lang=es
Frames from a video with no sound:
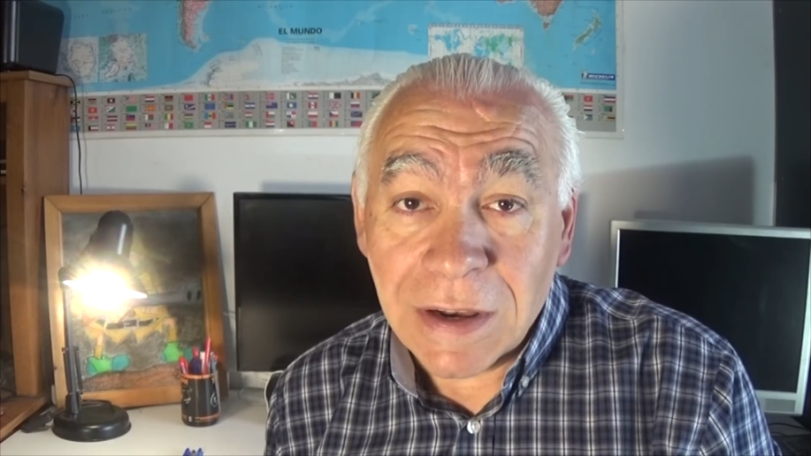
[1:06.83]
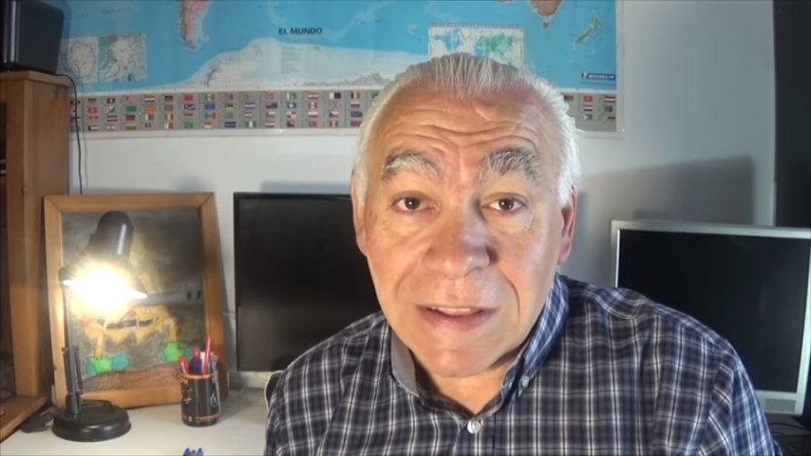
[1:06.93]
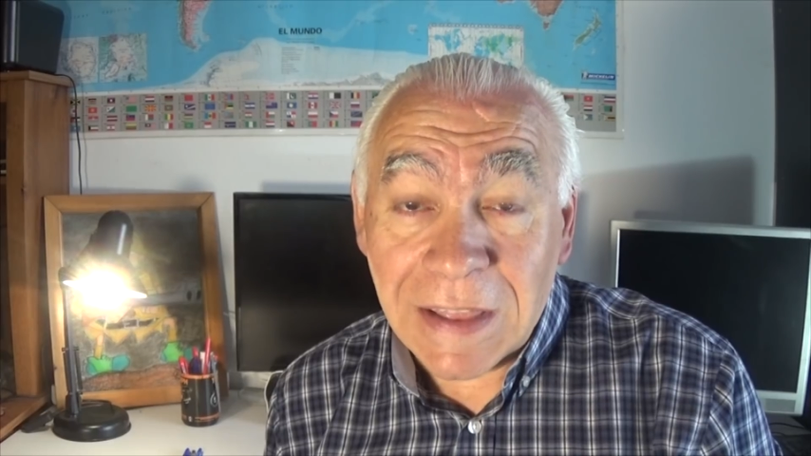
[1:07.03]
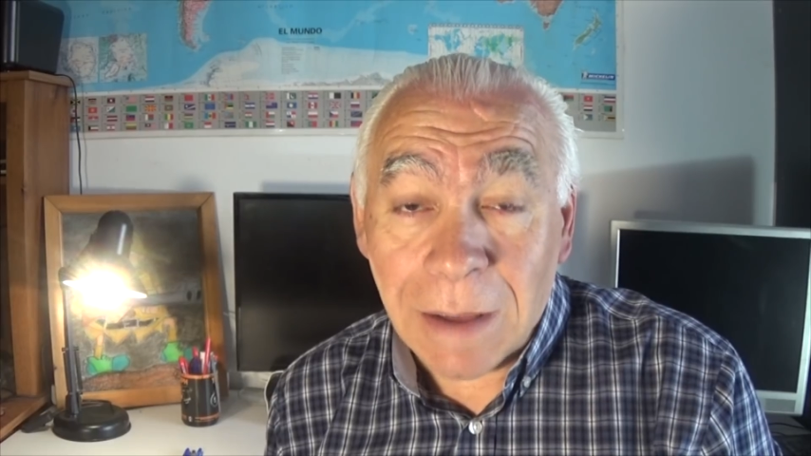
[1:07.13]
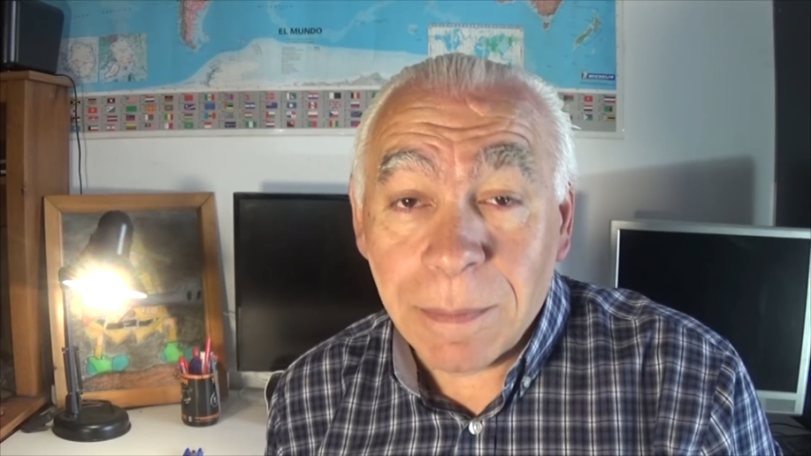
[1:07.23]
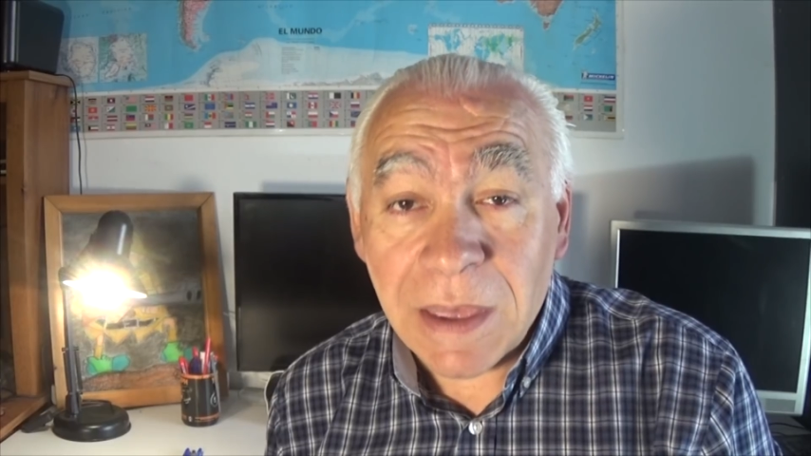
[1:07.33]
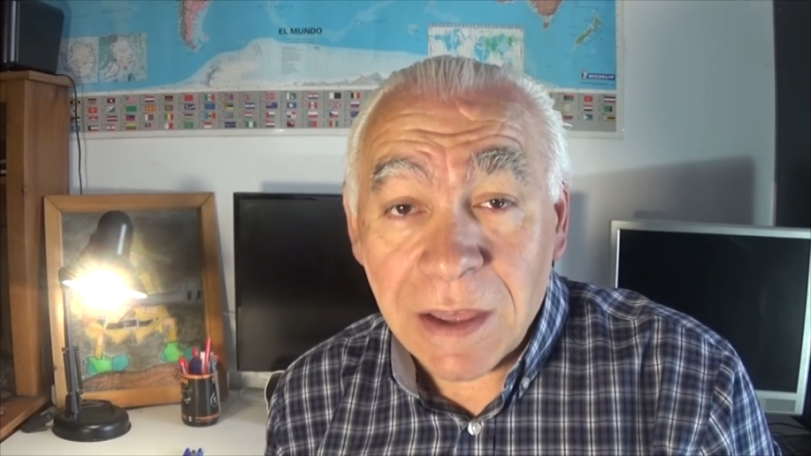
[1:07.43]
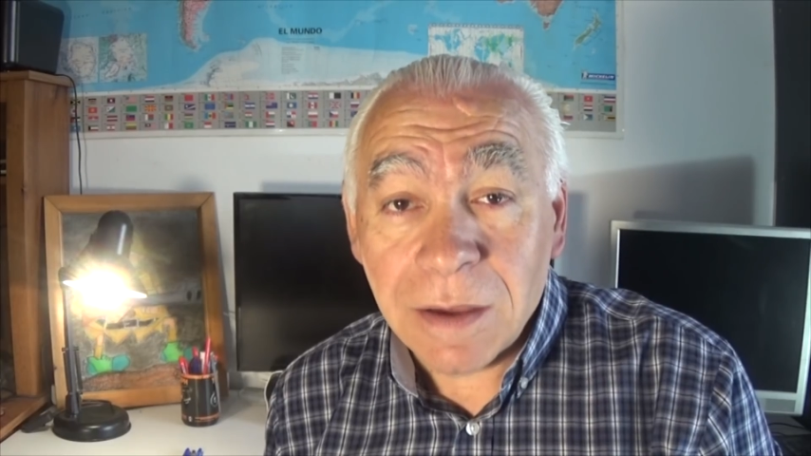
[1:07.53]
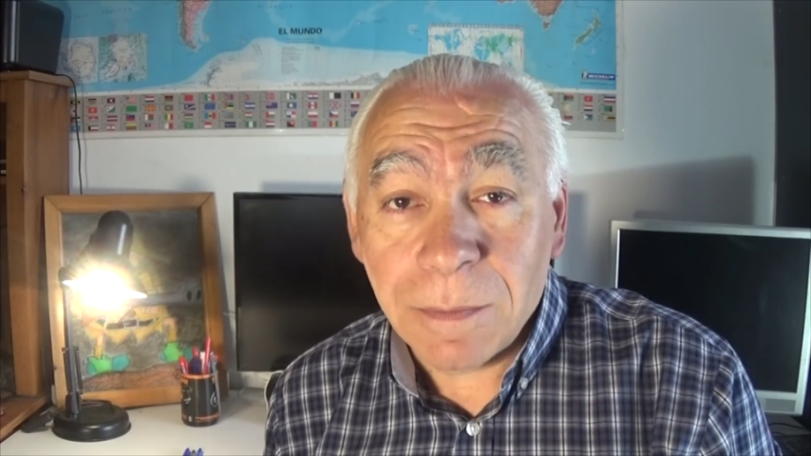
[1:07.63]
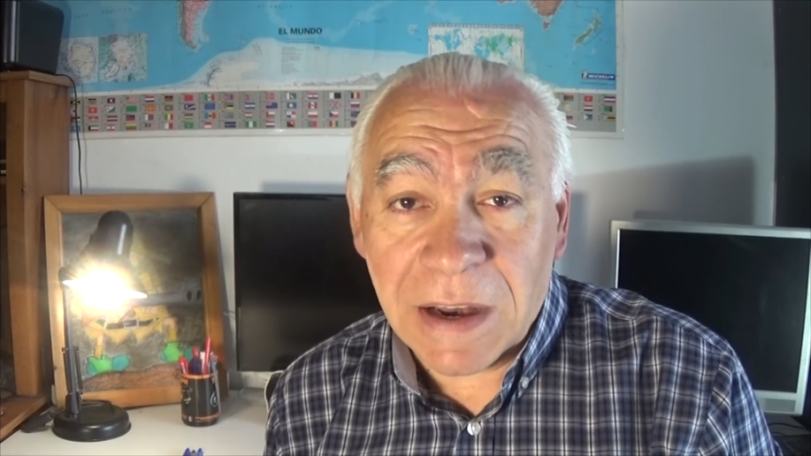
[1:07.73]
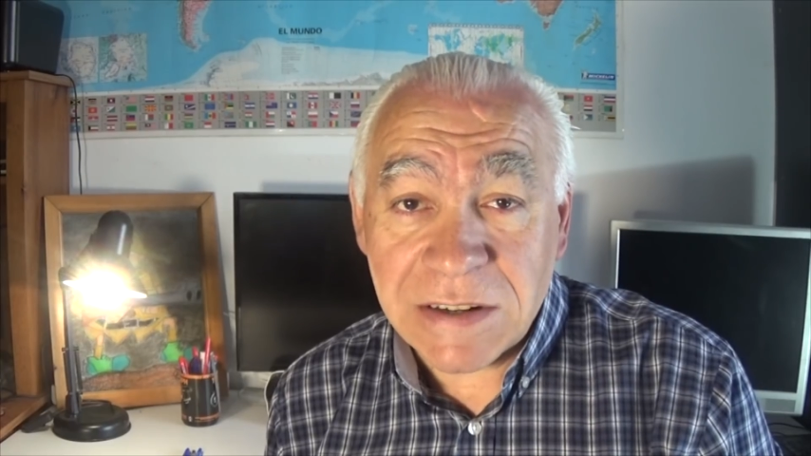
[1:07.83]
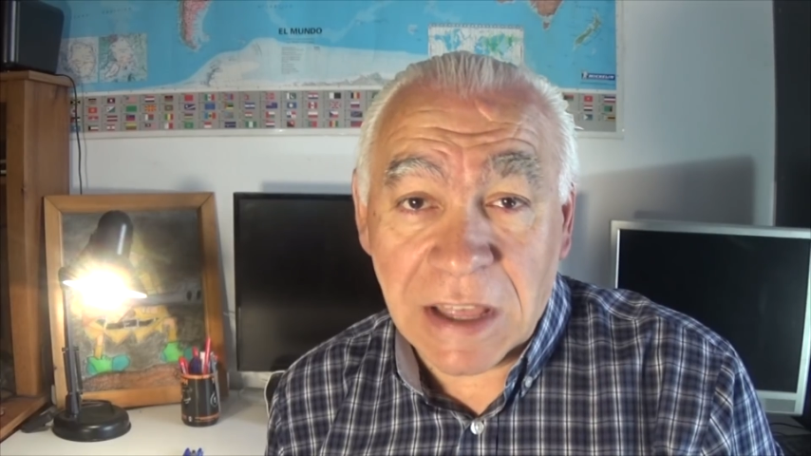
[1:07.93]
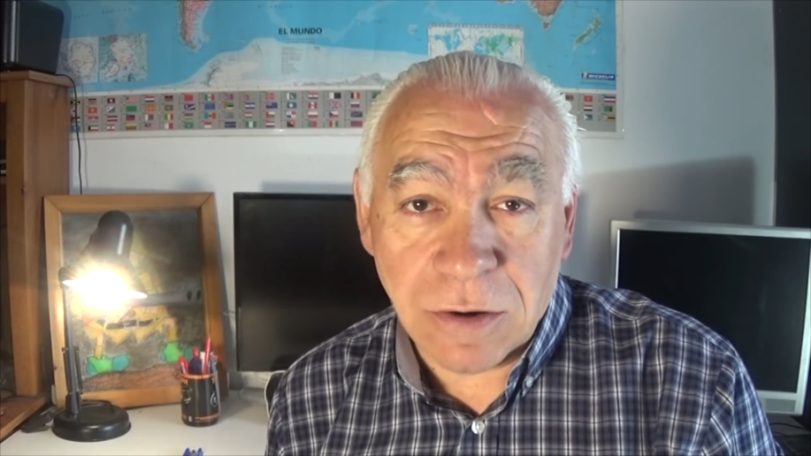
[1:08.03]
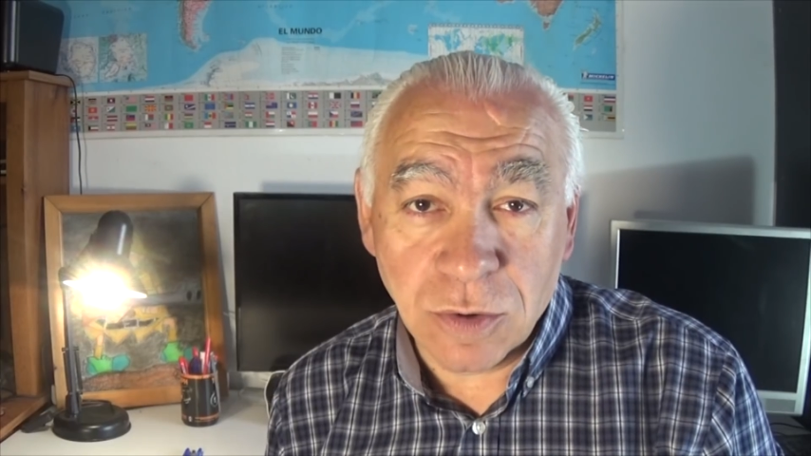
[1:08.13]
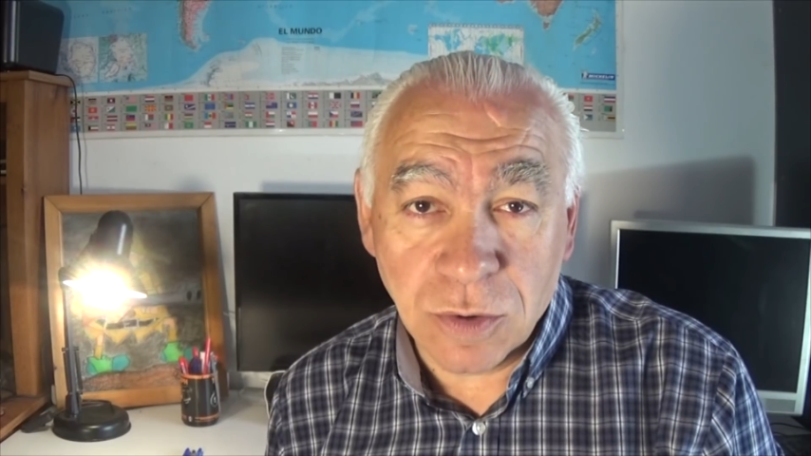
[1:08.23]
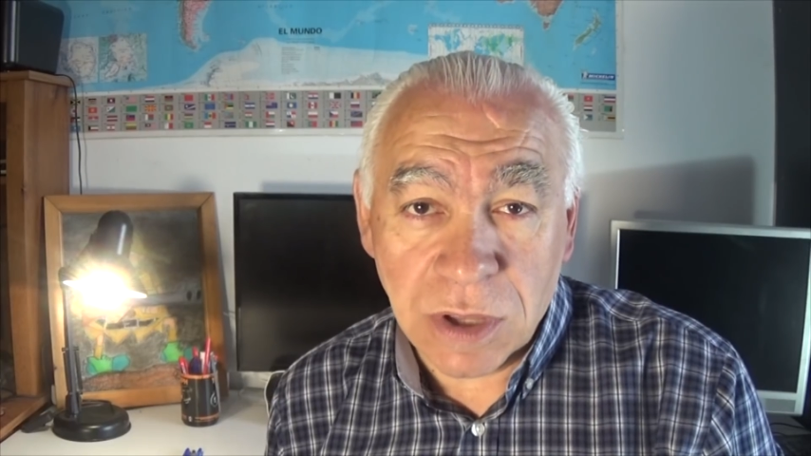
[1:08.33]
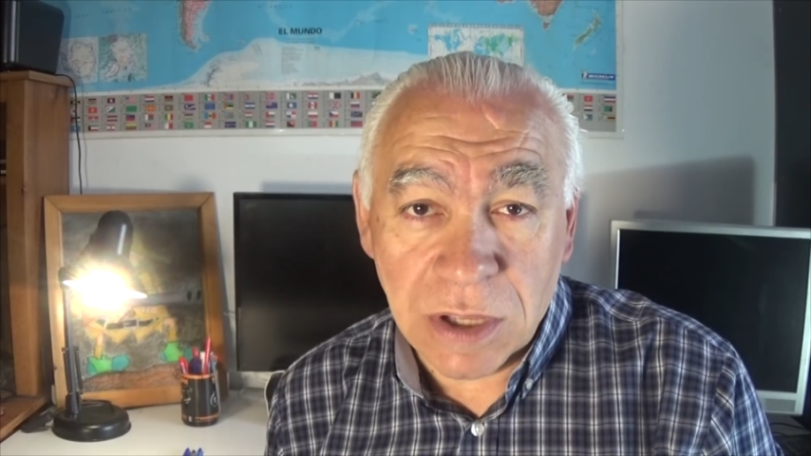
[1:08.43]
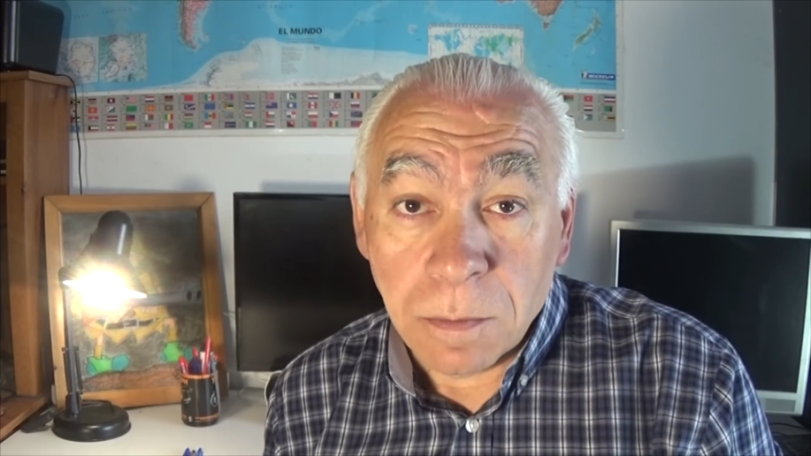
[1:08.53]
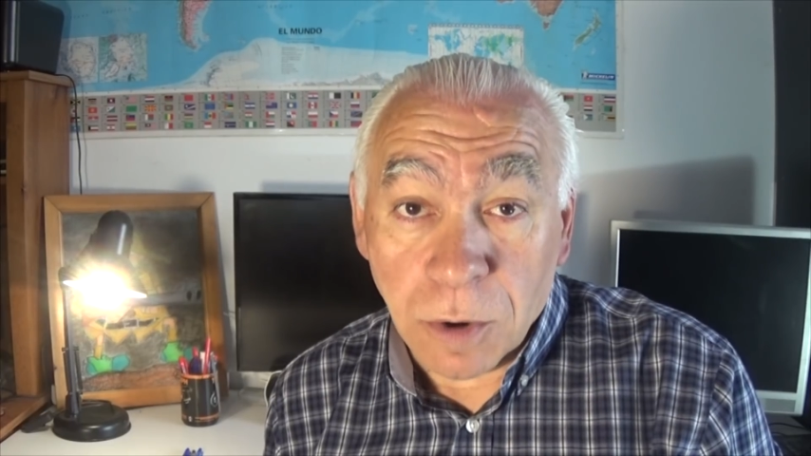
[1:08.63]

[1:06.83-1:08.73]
ni terapia para esta conducta.